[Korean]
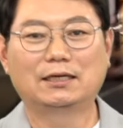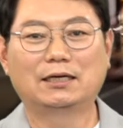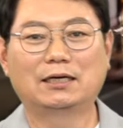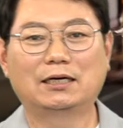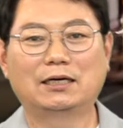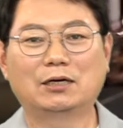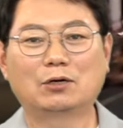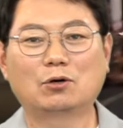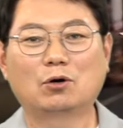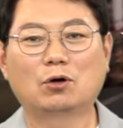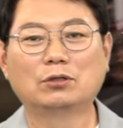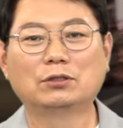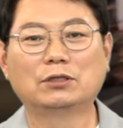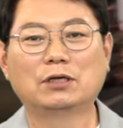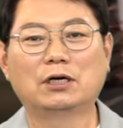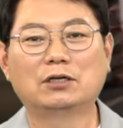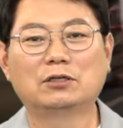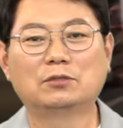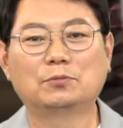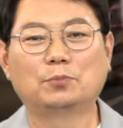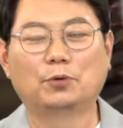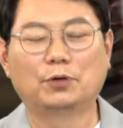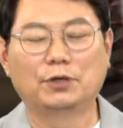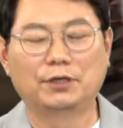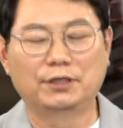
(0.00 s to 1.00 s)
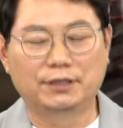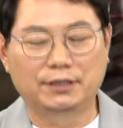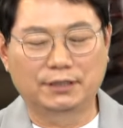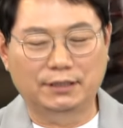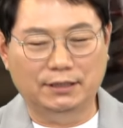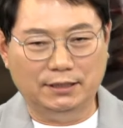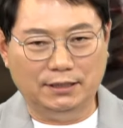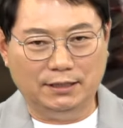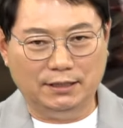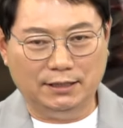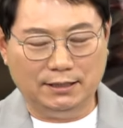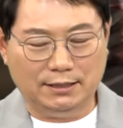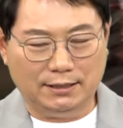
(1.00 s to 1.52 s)
아, 건강은
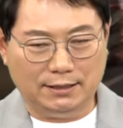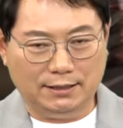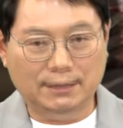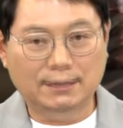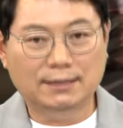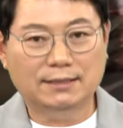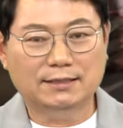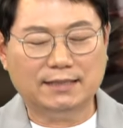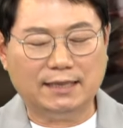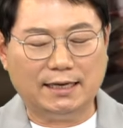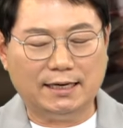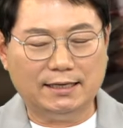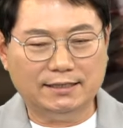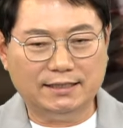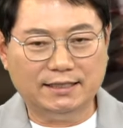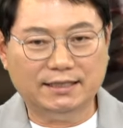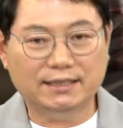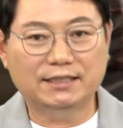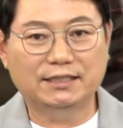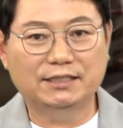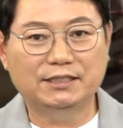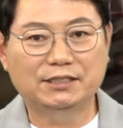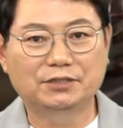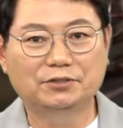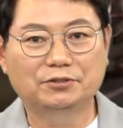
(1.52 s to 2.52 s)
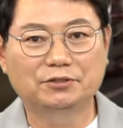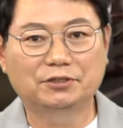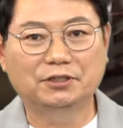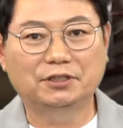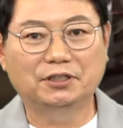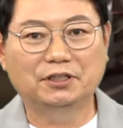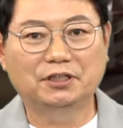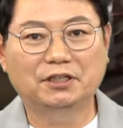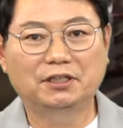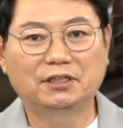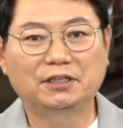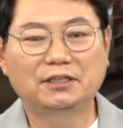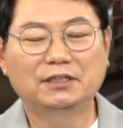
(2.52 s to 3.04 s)
본인들이 잘
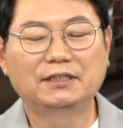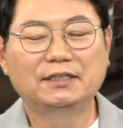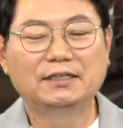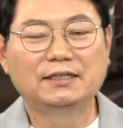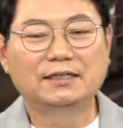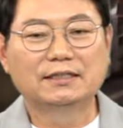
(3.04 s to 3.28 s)
챙기시고요.